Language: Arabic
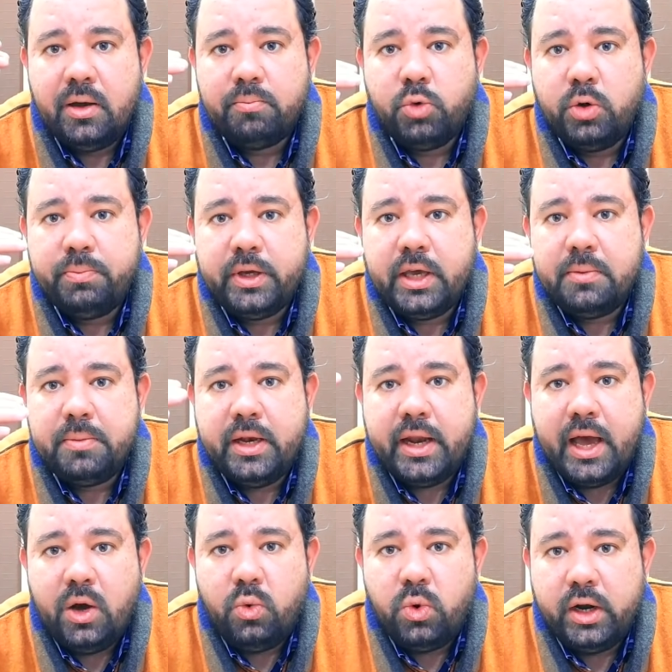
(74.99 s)
ممكن
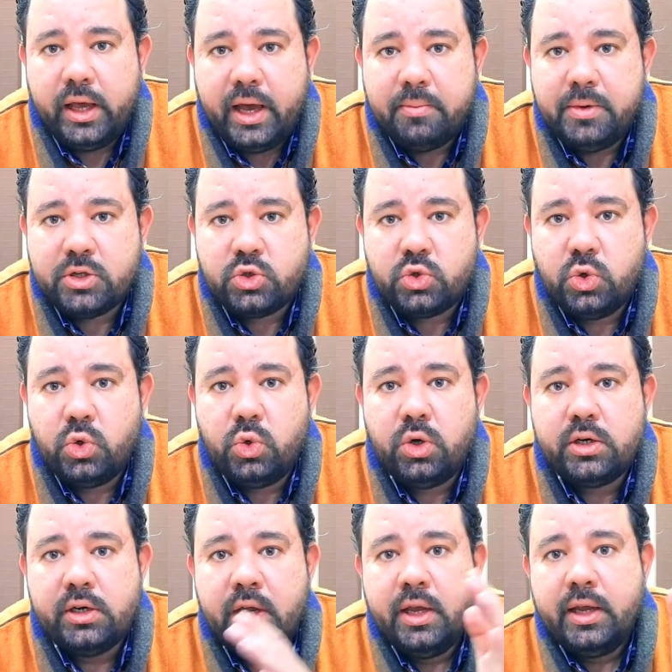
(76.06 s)
من أول خمس
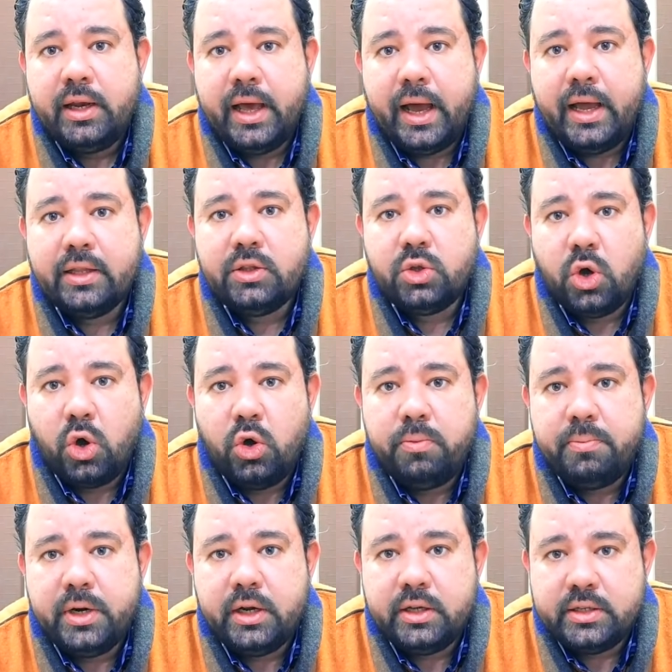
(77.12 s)
شهور لحد
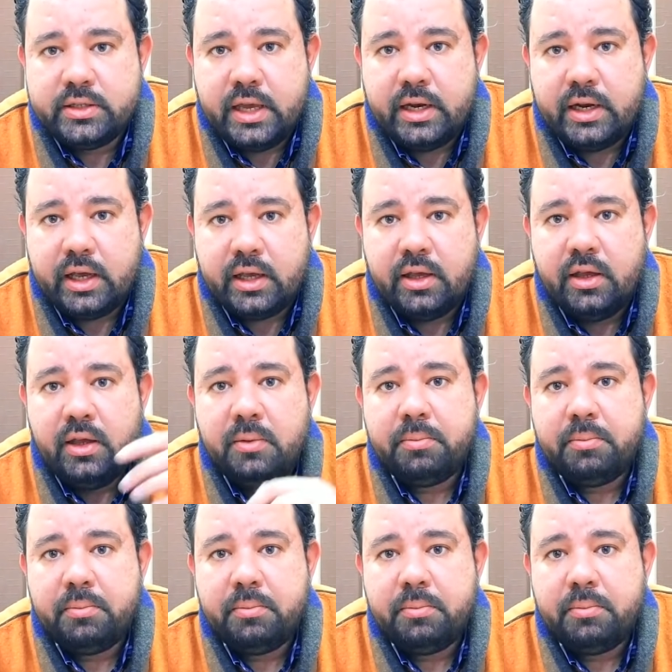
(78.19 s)
عمر سنة